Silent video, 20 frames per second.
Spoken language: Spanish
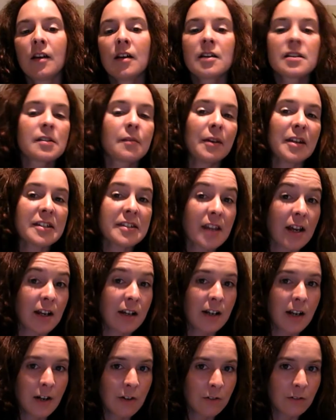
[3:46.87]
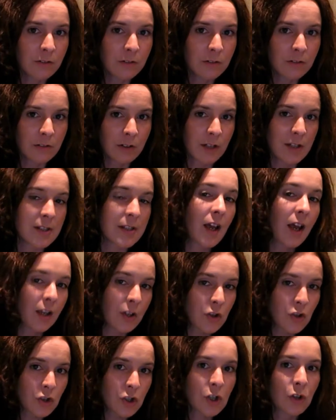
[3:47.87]
Si bien está claro que se ha
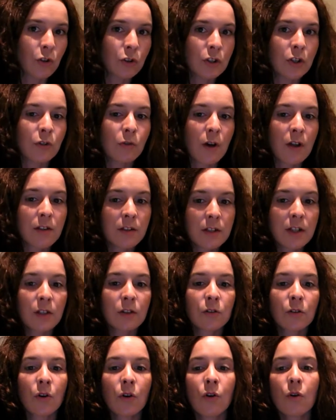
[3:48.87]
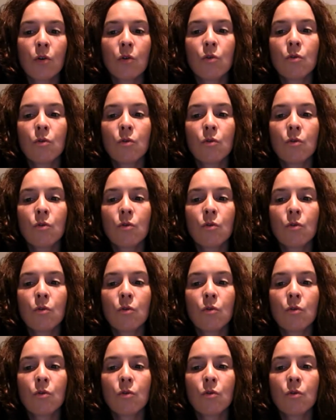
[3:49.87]
hecho y se continúa haciendo